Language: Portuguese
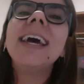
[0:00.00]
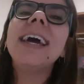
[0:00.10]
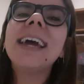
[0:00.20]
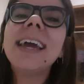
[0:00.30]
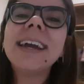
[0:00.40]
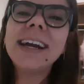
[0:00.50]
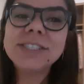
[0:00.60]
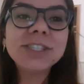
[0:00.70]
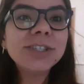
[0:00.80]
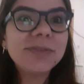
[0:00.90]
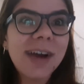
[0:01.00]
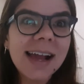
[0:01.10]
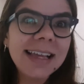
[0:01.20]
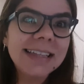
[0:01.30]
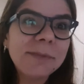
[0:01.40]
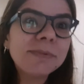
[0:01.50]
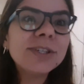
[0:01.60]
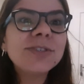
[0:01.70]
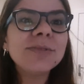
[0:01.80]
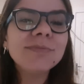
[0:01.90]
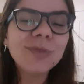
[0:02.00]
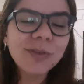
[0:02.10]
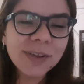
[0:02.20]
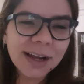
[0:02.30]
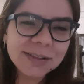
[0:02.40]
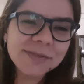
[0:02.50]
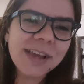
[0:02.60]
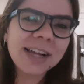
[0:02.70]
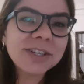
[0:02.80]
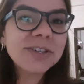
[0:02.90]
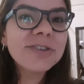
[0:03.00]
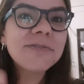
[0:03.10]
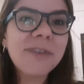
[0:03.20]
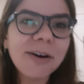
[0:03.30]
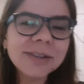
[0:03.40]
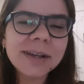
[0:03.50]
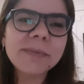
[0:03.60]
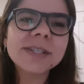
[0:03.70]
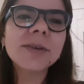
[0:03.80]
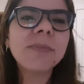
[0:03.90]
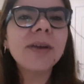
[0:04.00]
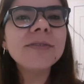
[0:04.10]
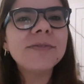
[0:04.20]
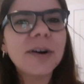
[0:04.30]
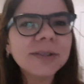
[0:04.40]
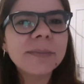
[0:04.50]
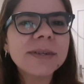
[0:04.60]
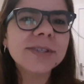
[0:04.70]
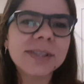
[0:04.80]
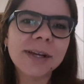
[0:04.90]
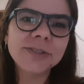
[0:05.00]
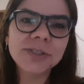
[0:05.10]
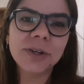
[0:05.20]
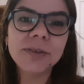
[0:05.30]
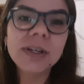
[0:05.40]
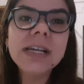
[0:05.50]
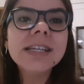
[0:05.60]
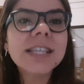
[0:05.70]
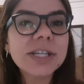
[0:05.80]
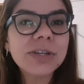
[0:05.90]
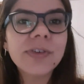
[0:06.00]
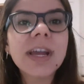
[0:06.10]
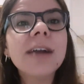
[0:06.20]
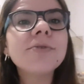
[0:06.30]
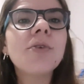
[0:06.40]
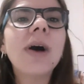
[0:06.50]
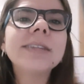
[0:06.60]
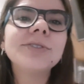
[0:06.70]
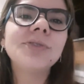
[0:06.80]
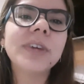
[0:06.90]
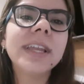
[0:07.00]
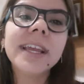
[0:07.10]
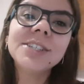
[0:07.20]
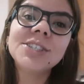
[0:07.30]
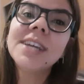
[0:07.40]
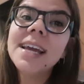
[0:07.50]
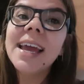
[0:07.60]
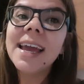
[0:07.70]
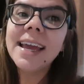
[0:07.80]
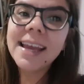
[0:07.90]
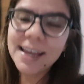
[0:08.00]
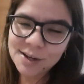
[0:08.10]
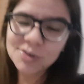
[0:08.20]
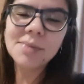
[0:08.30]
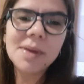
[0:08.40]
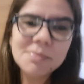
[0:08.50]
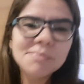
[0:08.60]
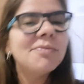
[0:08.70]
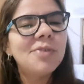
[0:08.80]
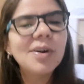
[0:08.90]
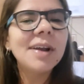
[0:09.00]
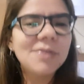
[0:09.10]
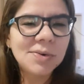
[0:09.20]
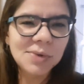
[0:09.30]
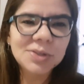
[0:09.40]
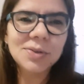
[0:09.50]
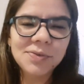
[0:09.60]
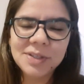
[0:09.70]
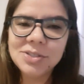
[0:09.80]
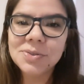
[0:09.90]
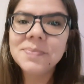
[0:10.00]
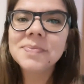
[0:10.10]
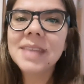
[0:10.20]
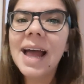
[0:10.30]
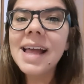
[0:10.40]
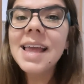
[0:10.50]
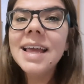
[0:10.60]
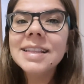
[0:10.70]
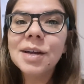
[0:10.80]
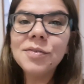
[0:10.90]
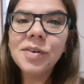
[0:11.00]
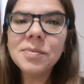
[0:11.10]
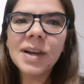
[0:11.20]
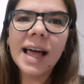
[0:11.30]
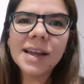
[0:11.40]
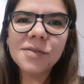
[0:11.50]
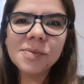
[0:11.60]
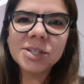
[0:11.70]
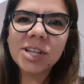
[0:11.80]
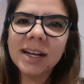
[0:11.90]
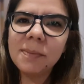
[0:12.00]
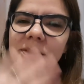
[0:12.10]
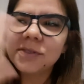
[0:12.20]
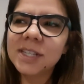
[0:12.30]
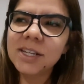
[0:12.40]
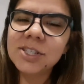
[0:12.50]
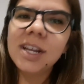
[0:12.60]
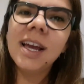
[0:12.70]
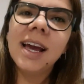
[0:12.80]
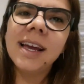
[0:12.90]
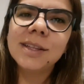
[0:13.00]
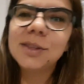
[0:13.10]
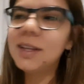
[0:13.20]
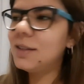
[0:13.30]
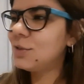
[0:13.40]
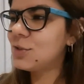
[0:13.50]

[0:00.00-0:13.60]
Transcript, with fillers: É, a gente vai, depois, no final da viagem, a gente volta aqui para São Paulo e volta para esse hotel de novo. Se a gente ficar num quarto diferente, é, eu também vou gravar um outro vídeo, tá? Então vamos lá que eu vou mostrar aqui para vocês é, é,